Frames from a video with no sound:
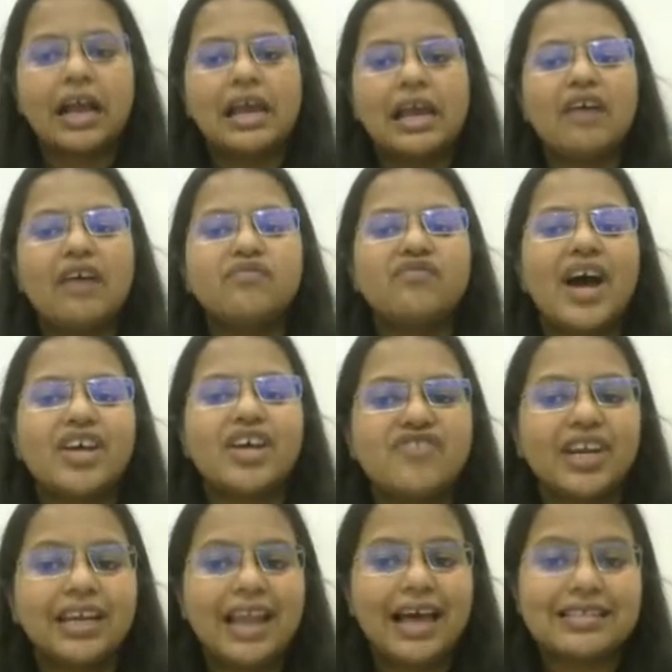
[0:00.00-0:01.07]
अगर आप फास्ट
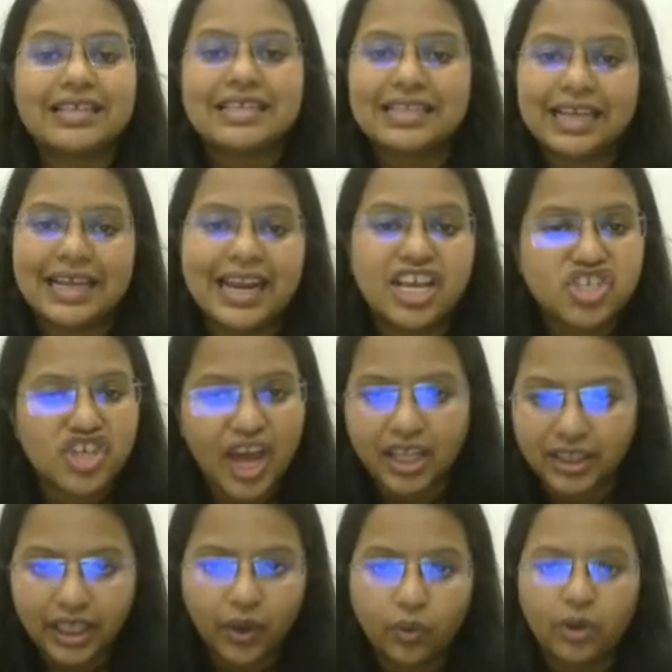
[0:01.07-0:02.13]
ट्रैक क्लासेस लेना
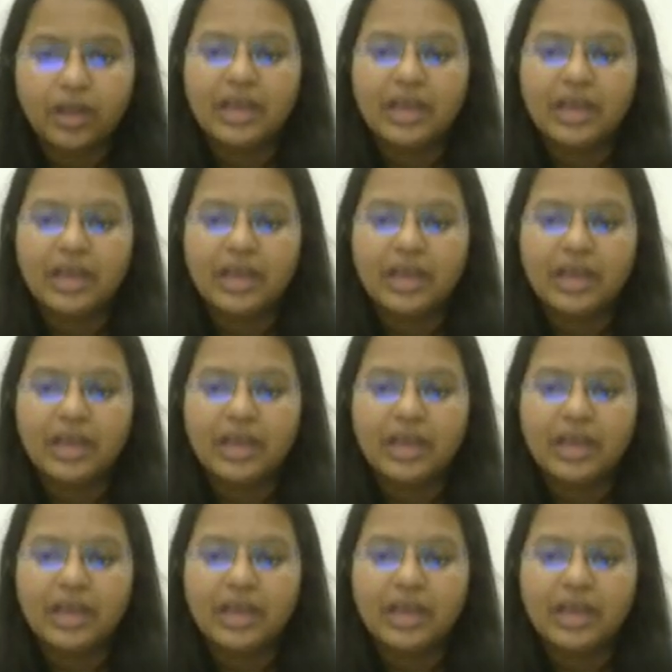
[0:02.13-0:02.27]
चाहते हो